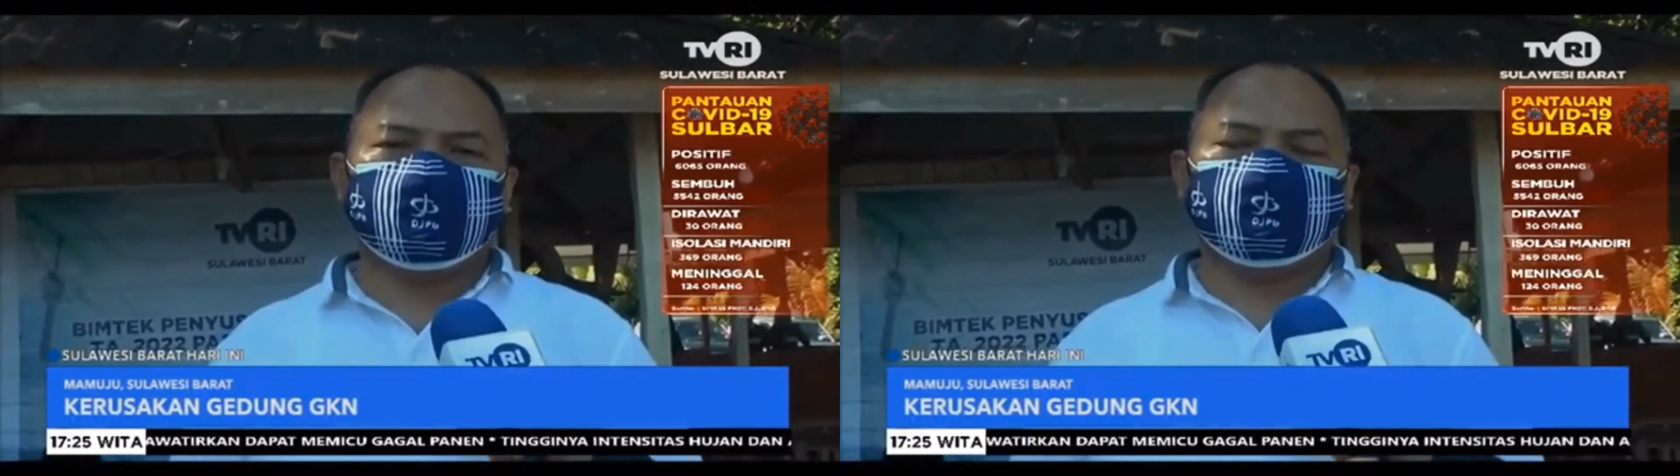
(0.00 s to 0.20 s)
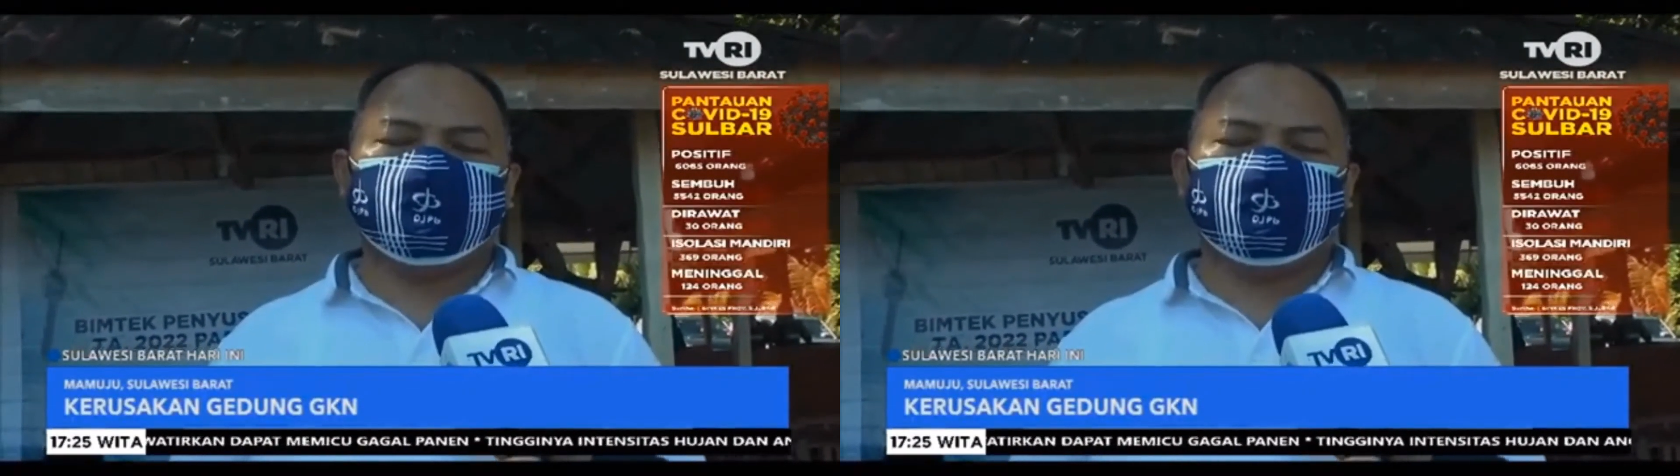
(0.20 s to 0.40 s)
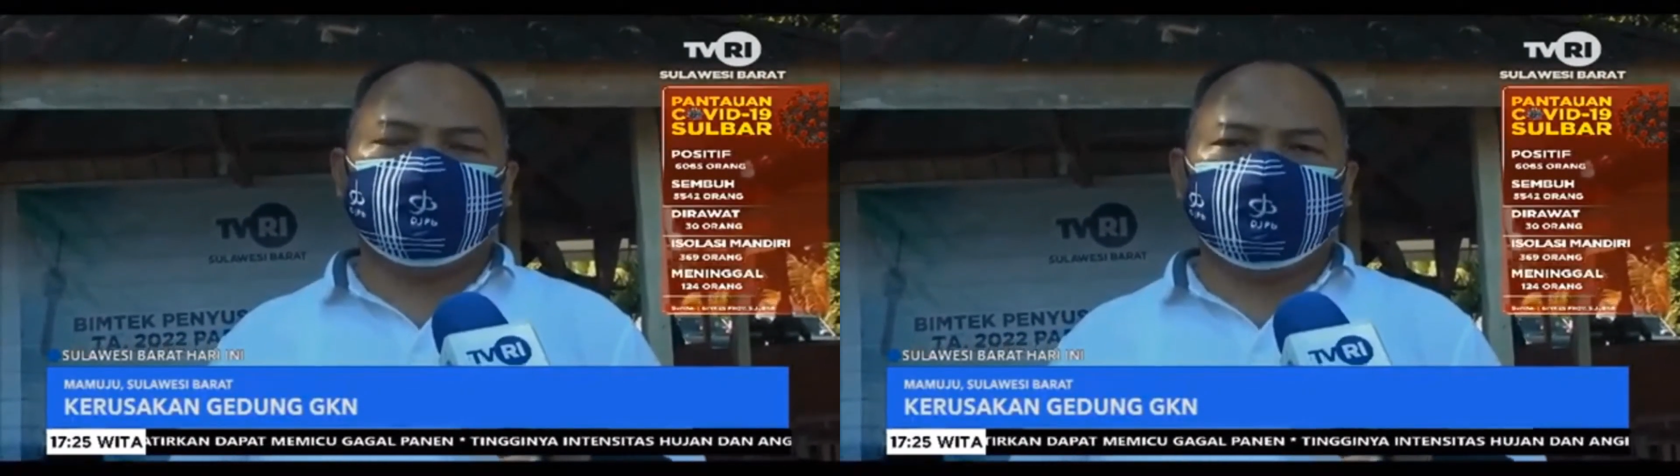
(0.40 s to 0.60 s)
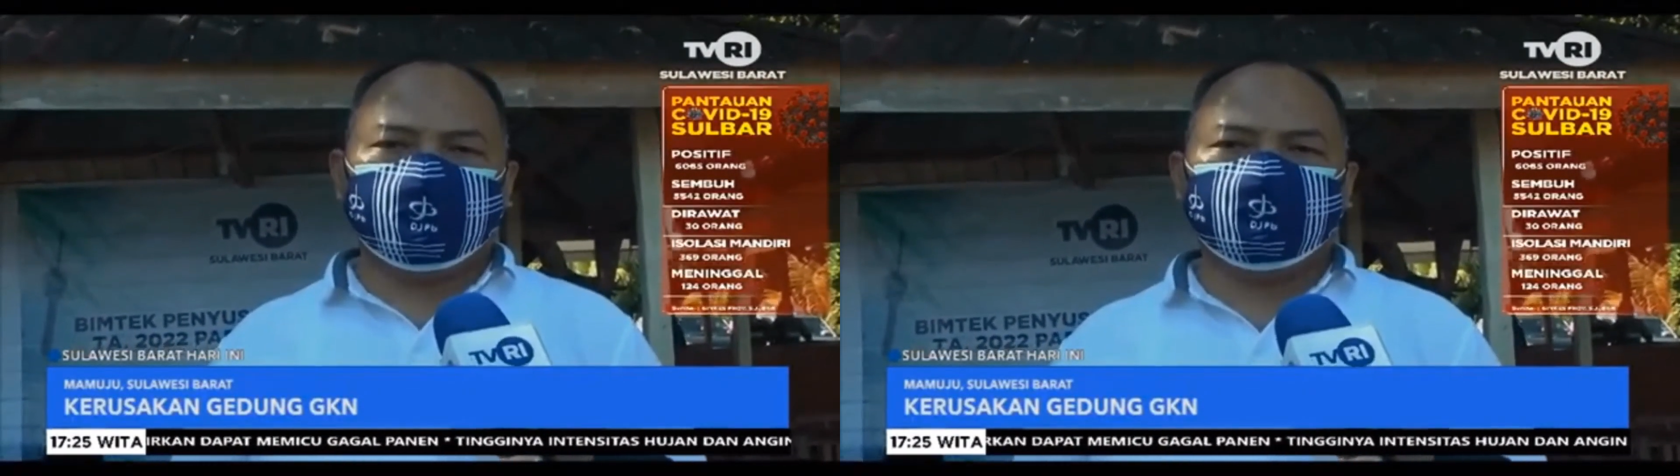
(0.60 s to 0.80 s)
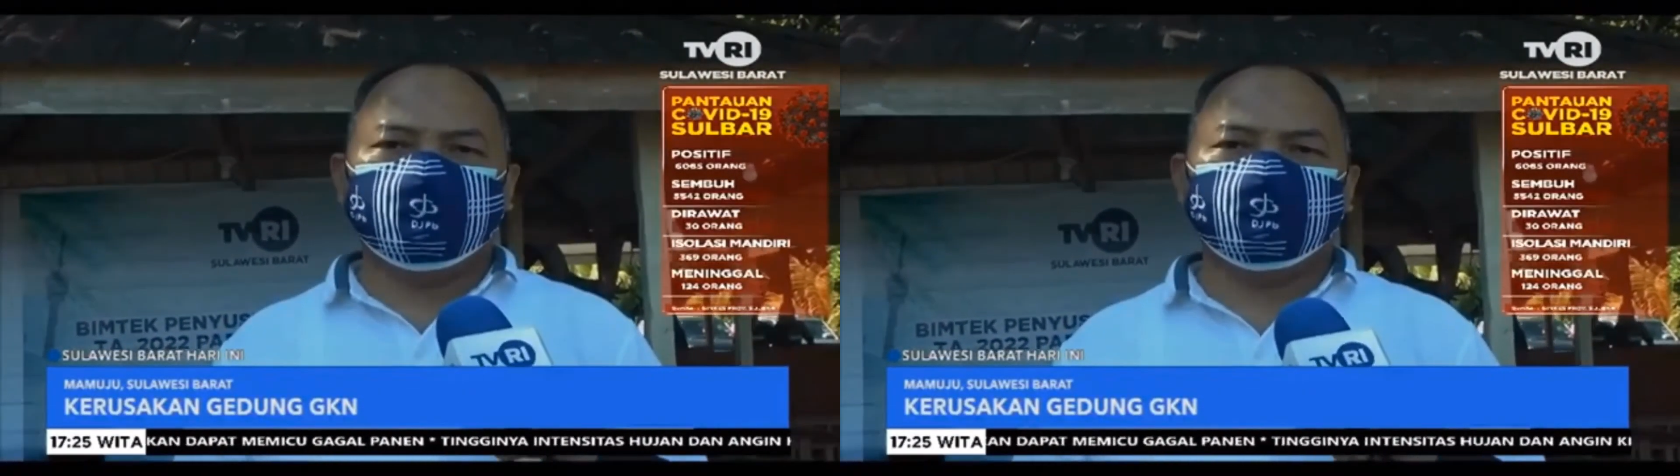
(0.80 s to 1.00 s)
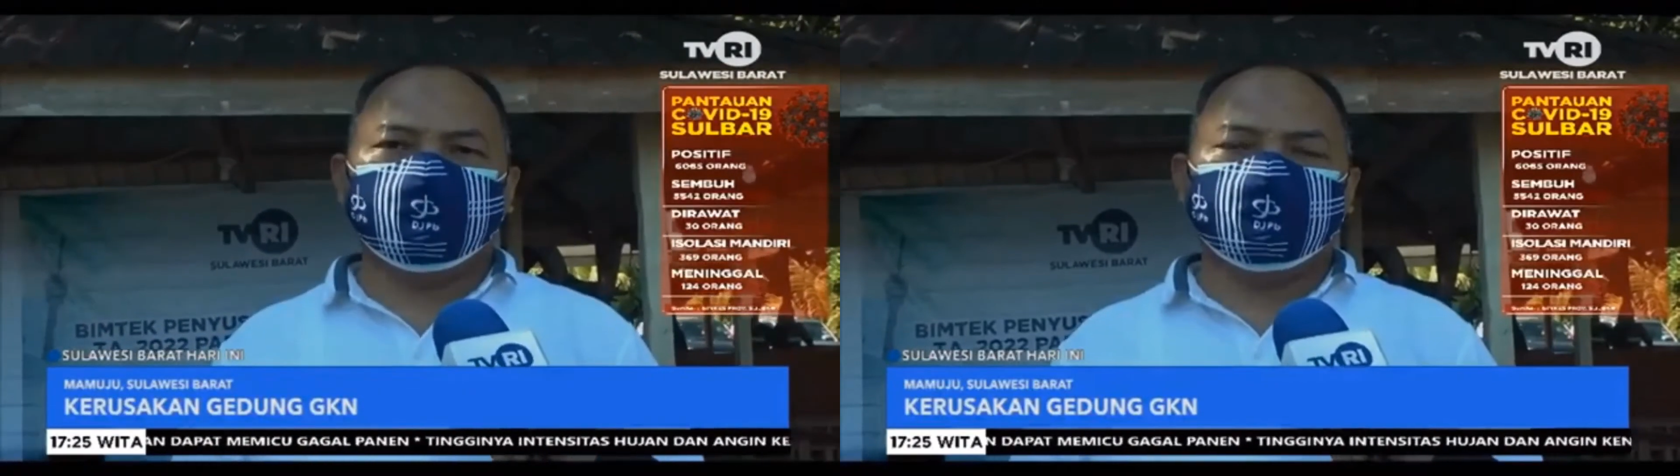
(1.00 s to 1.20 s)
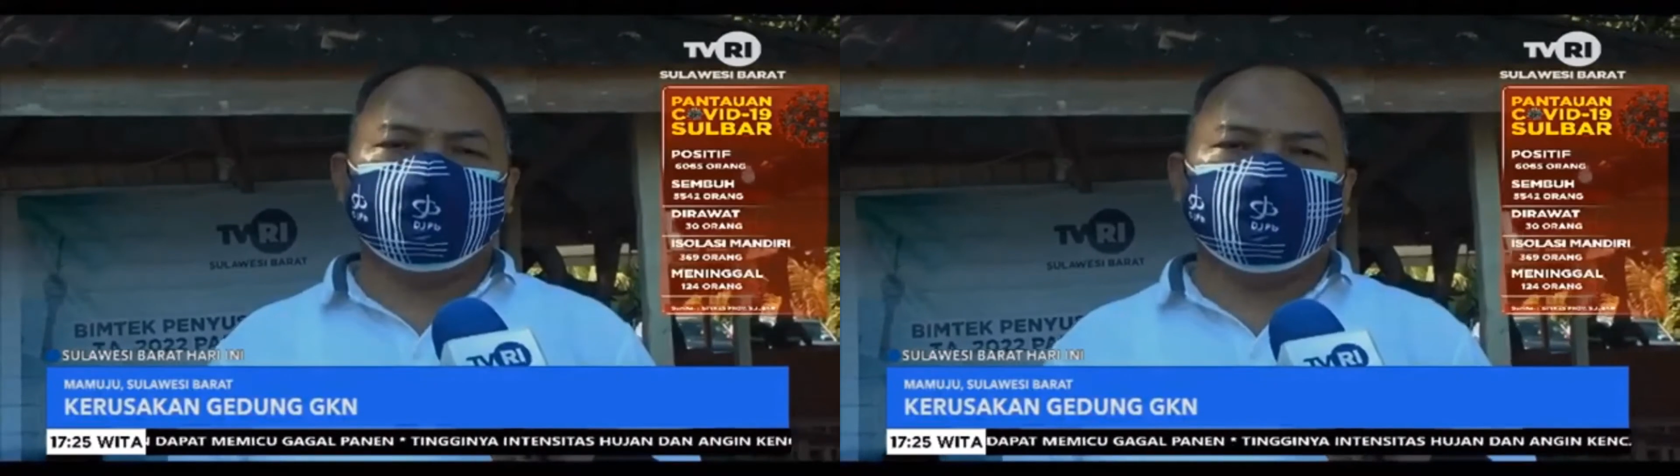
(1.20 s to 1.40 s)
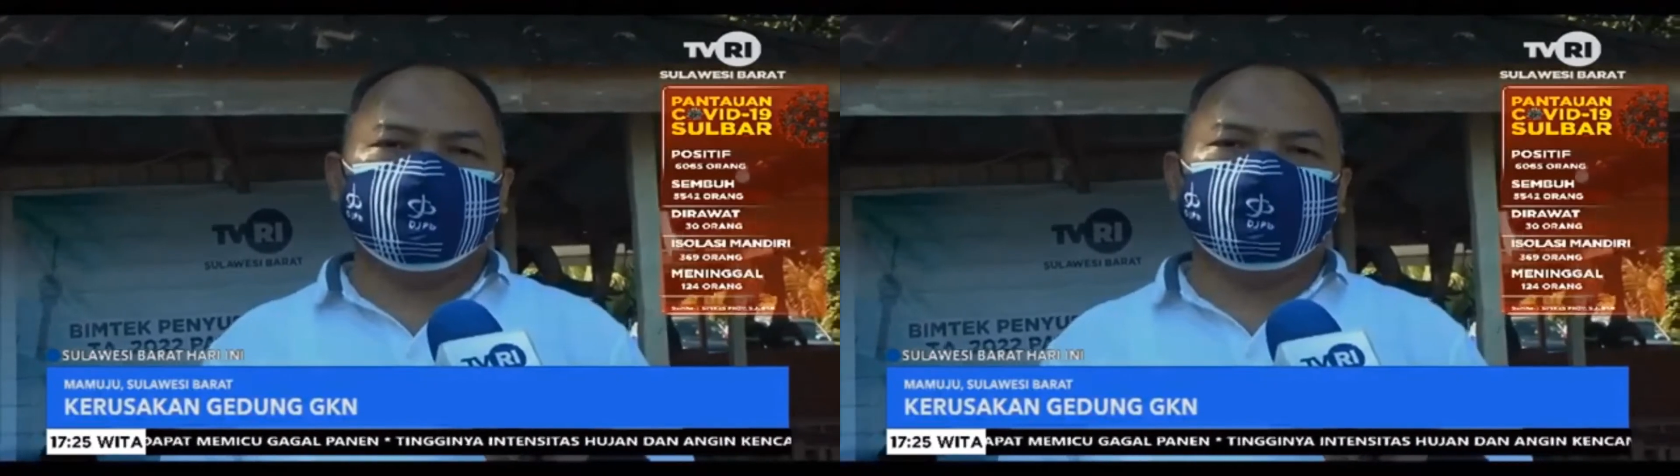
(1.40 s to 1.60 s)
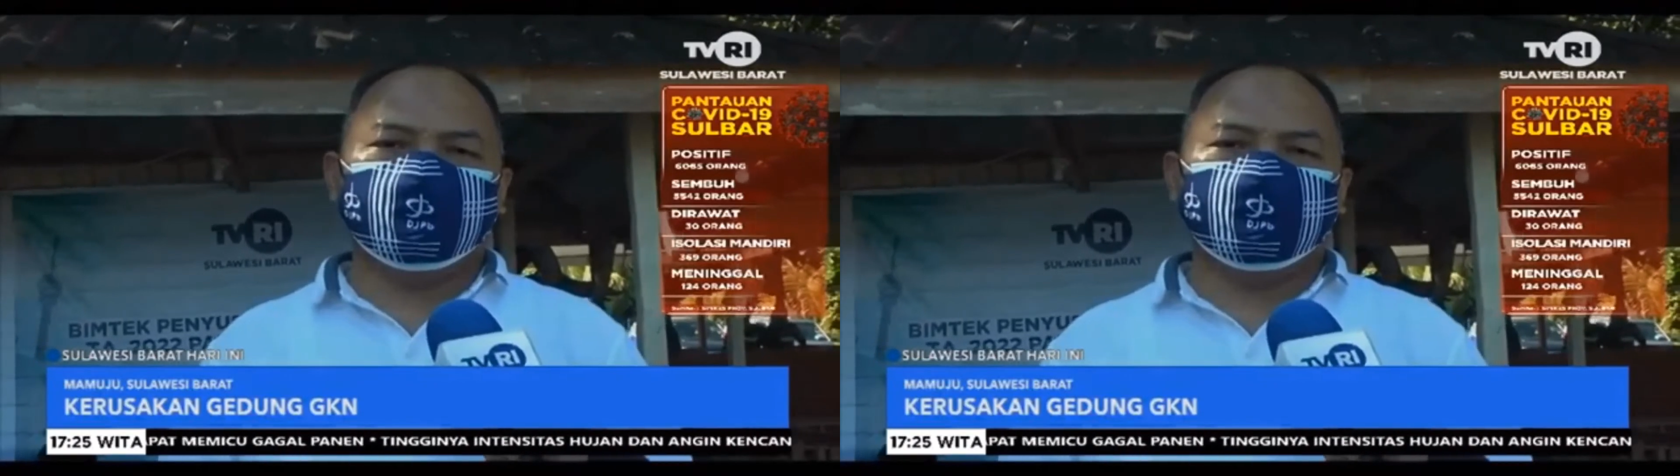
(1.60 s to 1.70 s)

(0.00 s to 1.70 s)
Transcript: kewenangan untuk melakukan